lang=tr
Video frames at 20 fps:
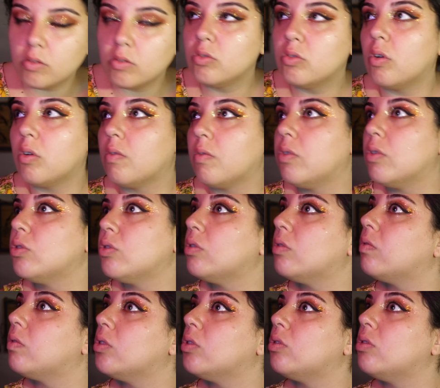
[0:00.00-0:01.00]
Çok
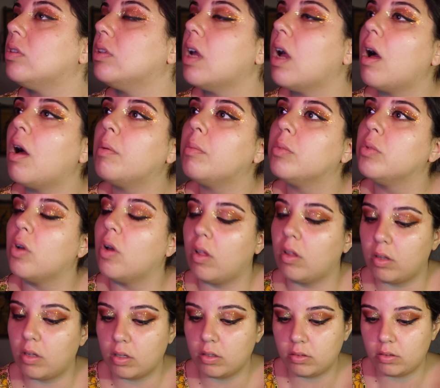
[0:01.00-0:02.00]
foşur foşur yağmıyor
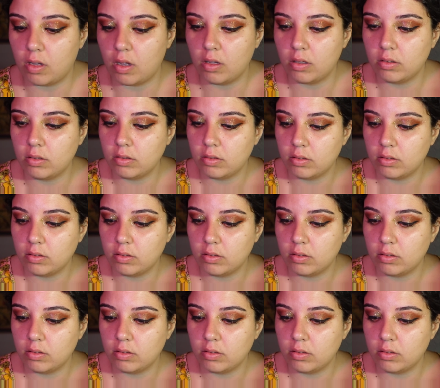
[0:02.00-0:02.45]
Allah'tan.